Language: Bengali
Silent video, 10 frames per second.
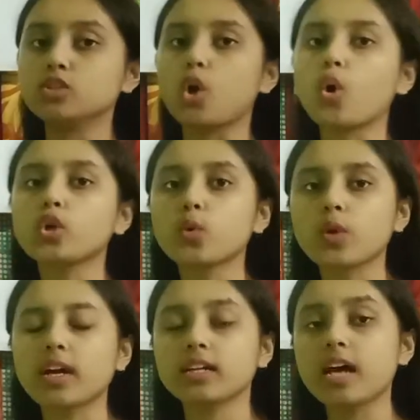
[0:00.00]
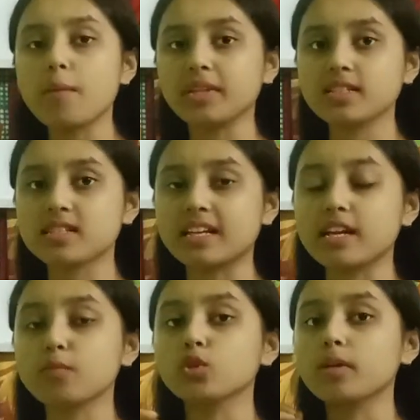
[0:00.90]
যখন টোনারটা আমাদের
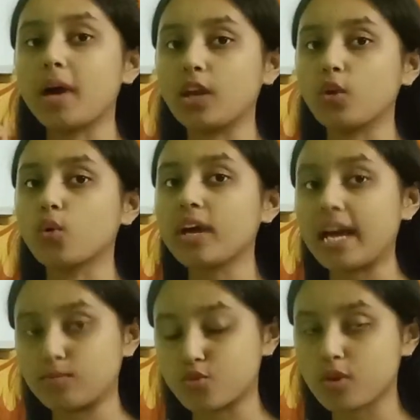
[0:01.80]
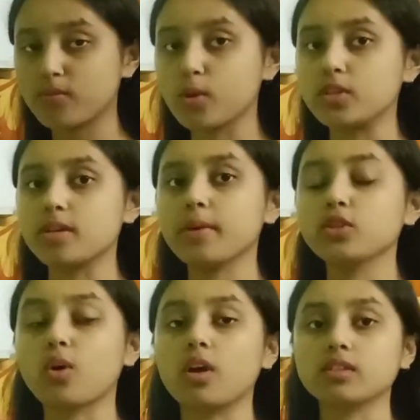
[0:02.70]
স্কিনের মধ্যে ভালো করে অ্যাবজর্ভ হয়ে যাবে
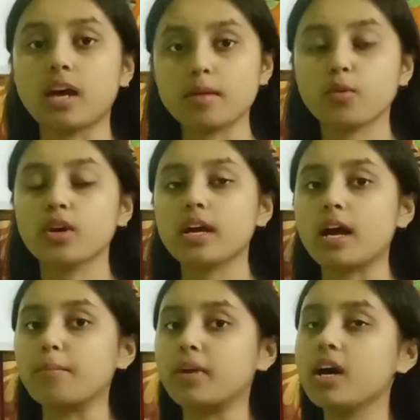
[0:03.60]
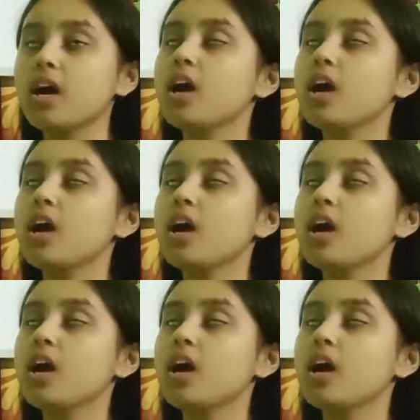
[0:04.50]
তারপরে আমরা